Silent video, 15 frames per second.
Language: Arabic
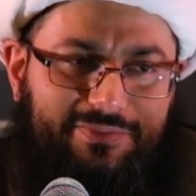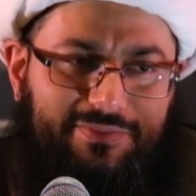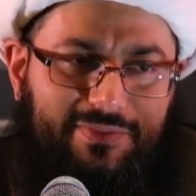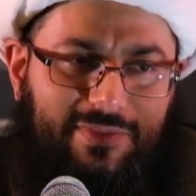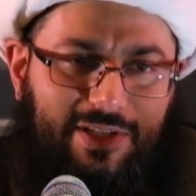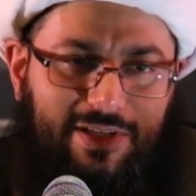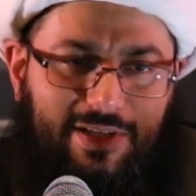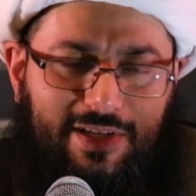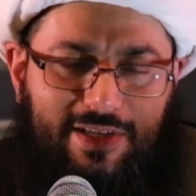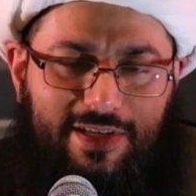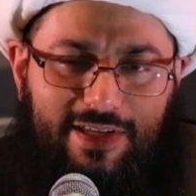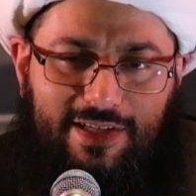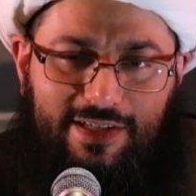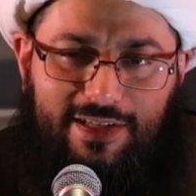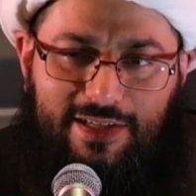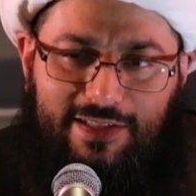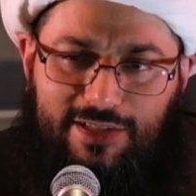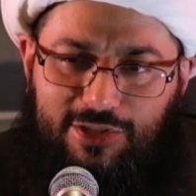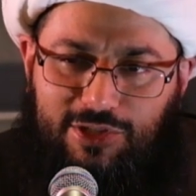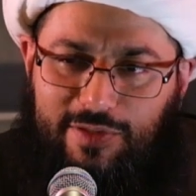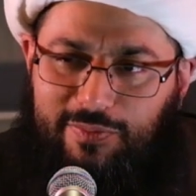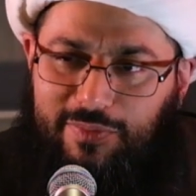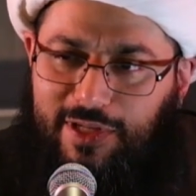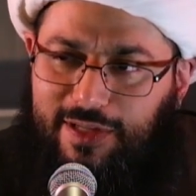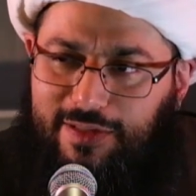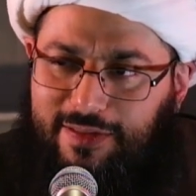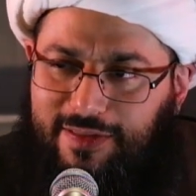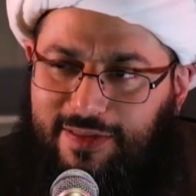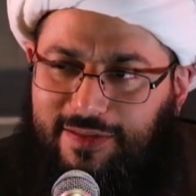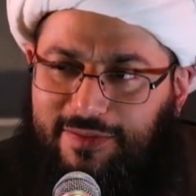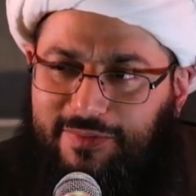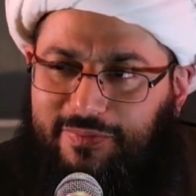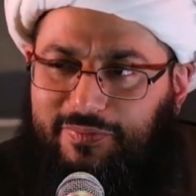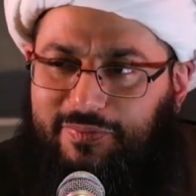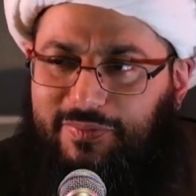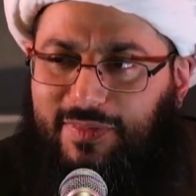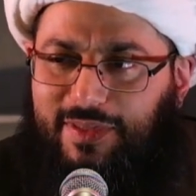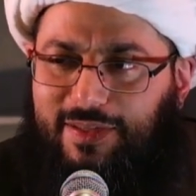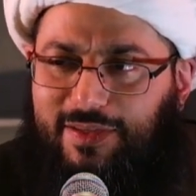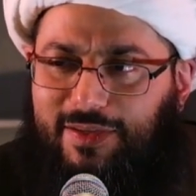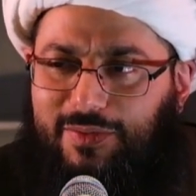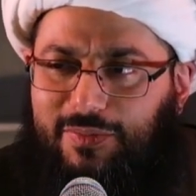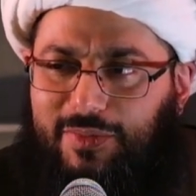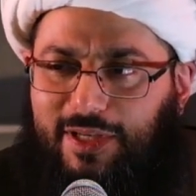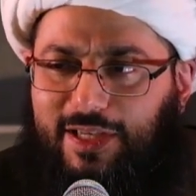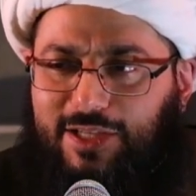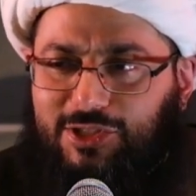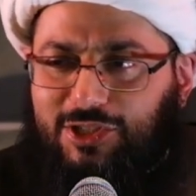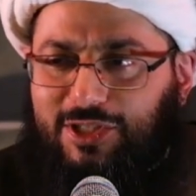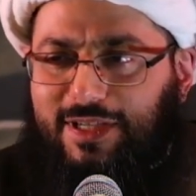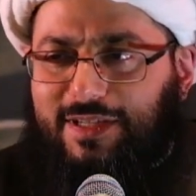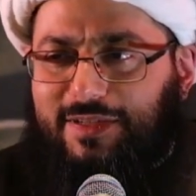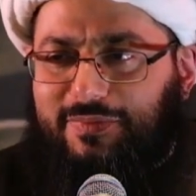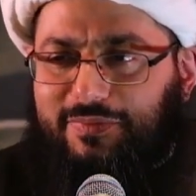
الغريق يتشبث بقشه